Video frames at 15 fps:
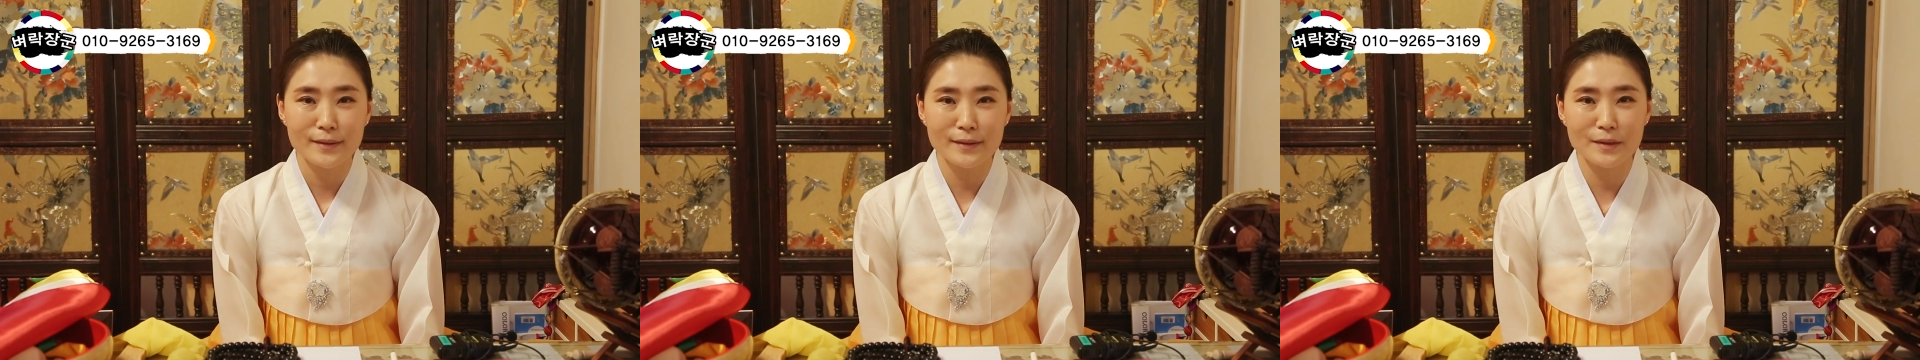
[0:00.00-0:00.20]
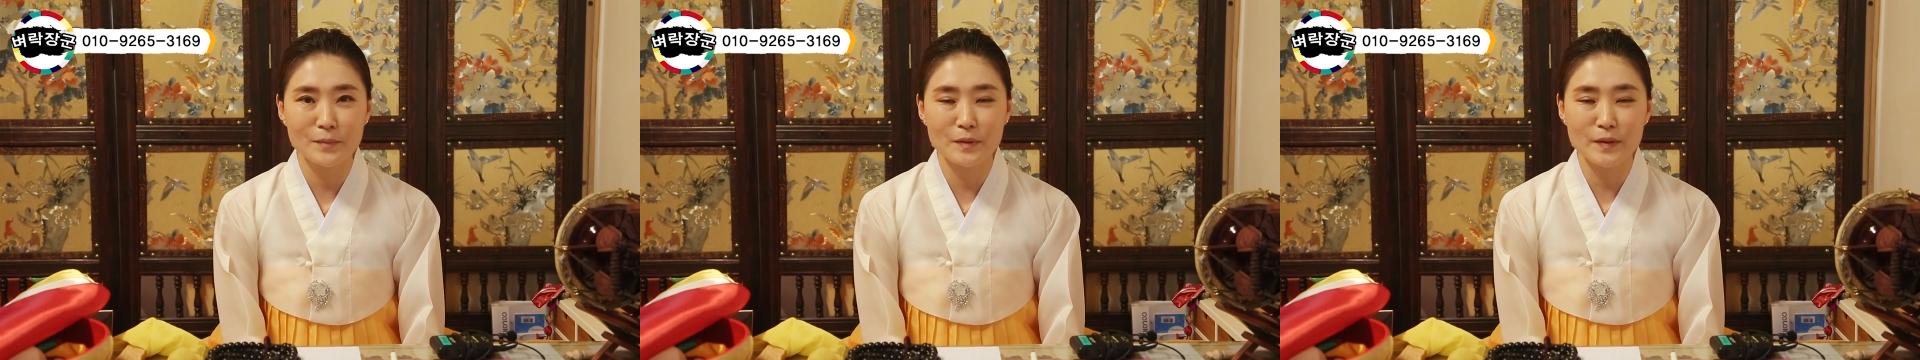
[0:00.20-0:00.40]

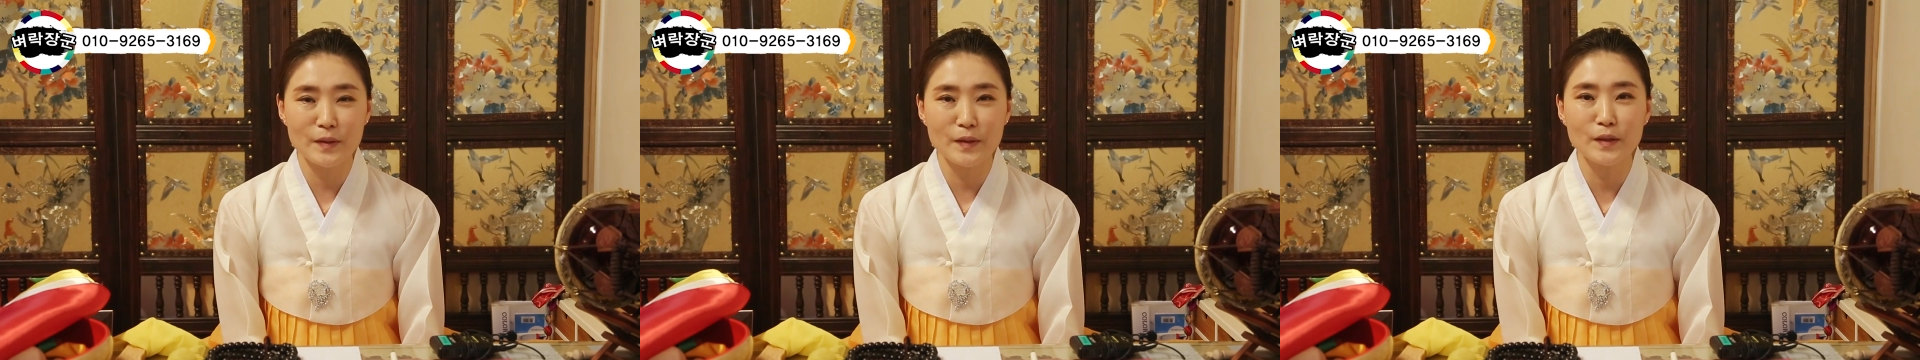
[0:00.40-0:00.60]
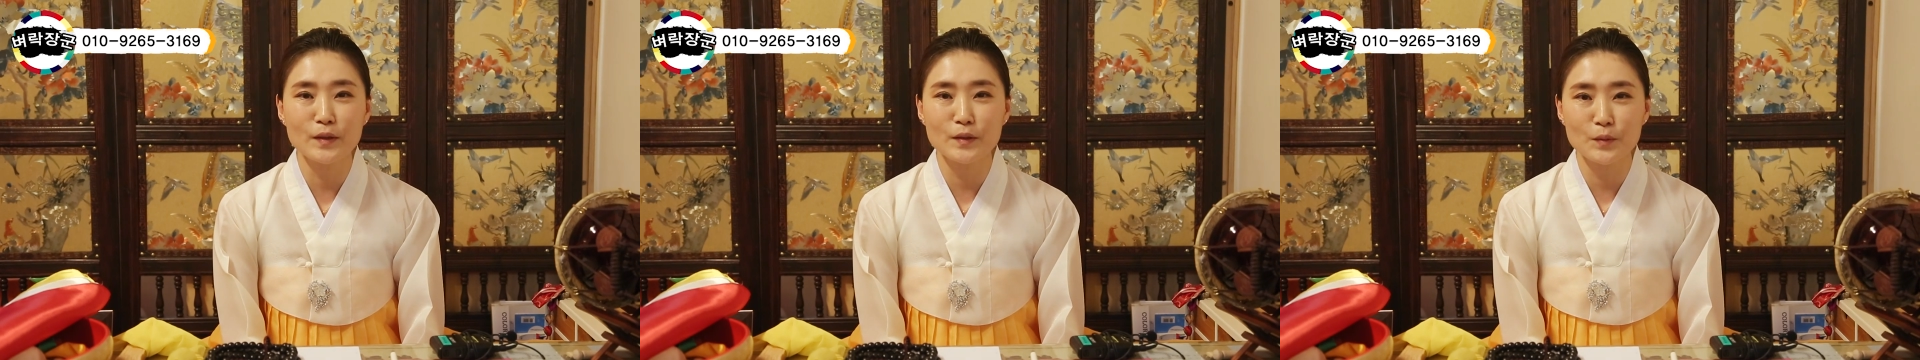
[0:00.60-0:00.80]
그러면서
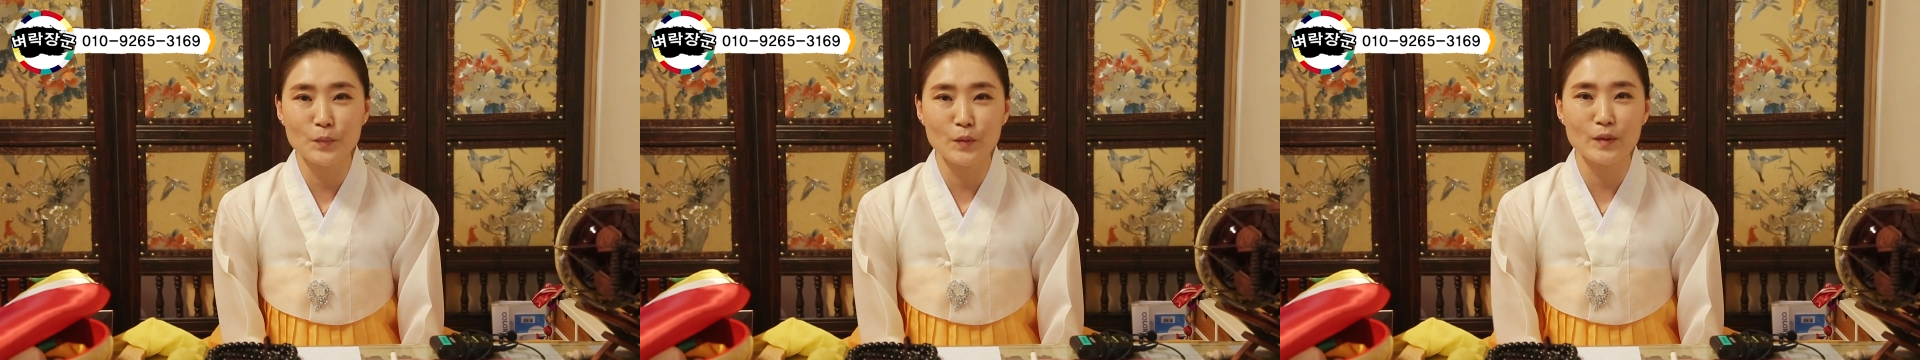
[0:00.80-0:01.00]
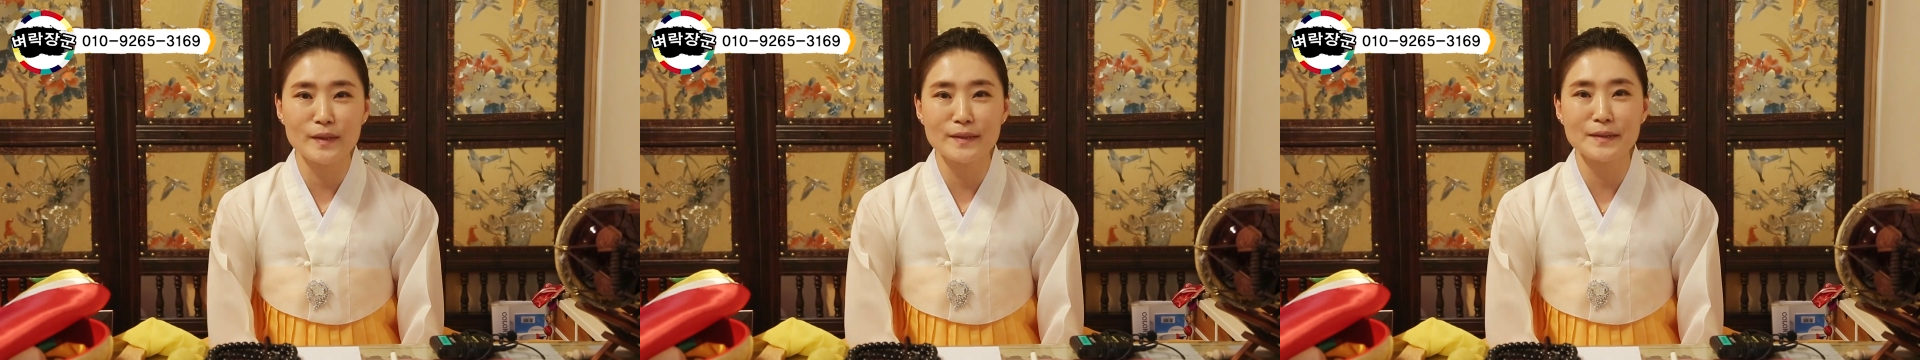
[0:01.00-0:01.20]
1년을
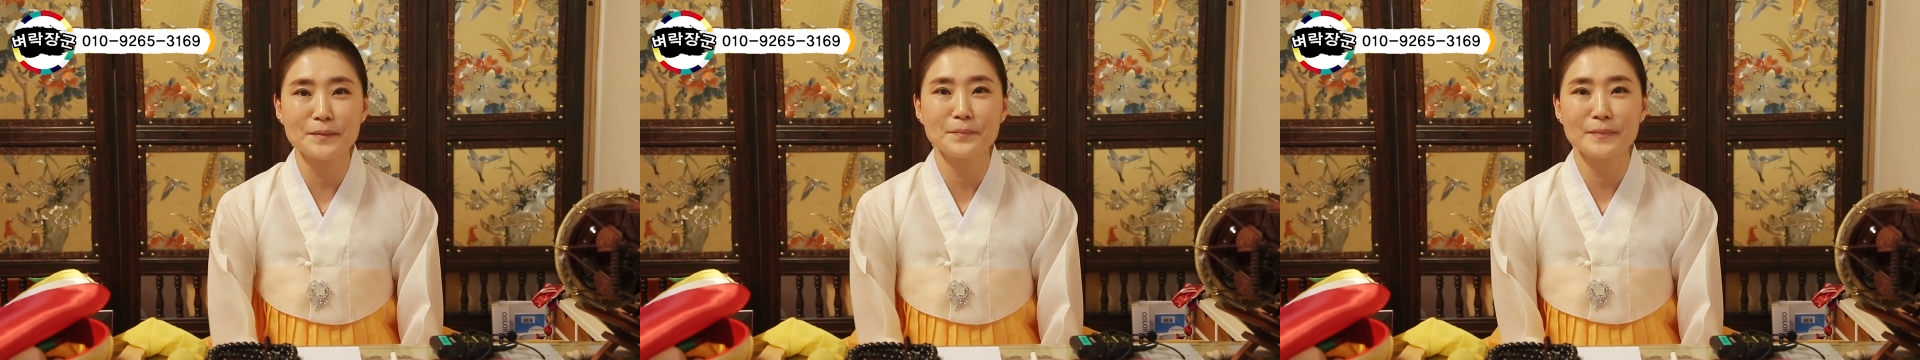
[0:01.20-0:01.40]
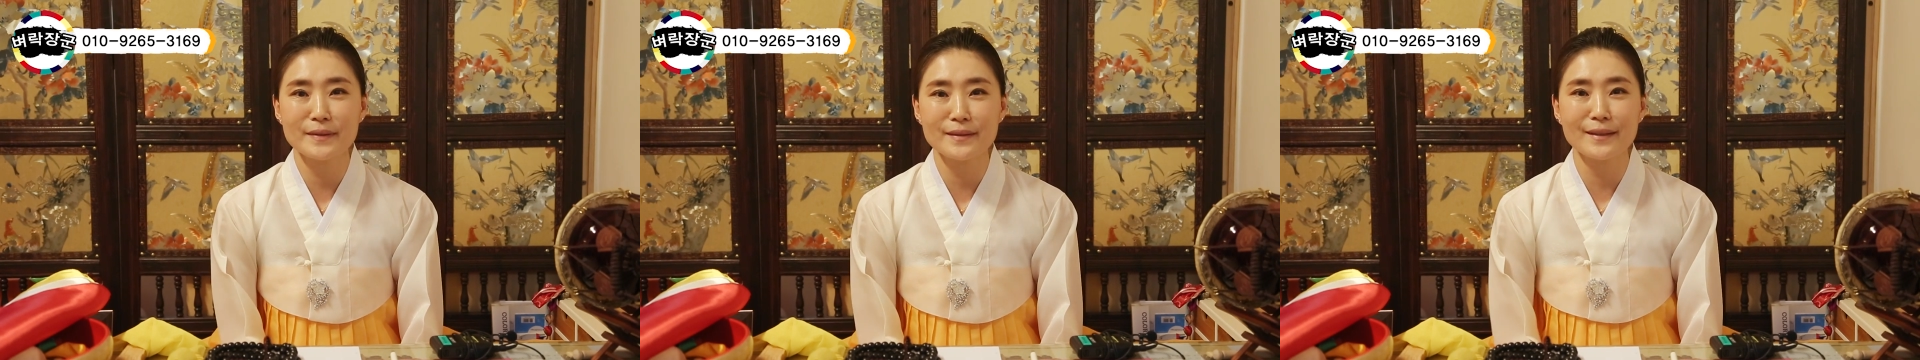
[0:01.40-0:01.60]

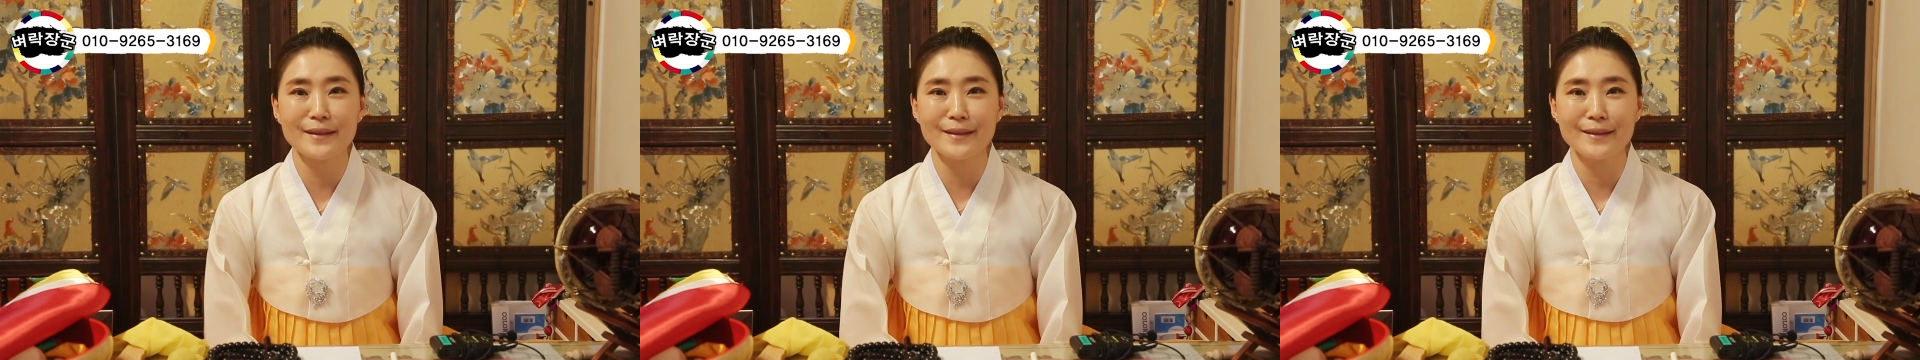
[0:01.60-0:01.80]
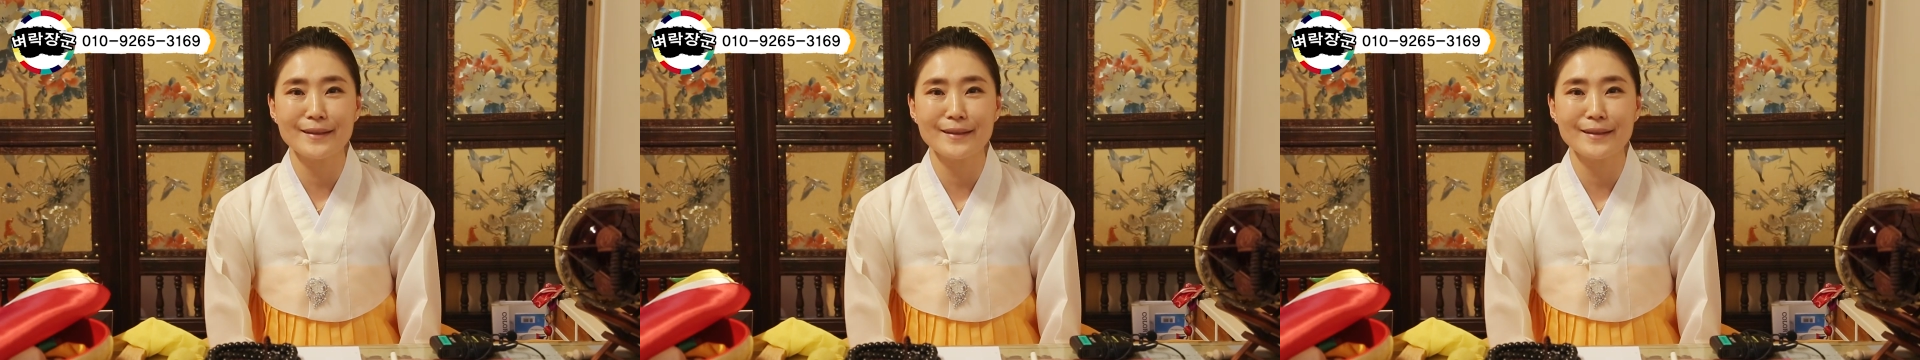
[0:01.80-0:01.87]
보냈습니다.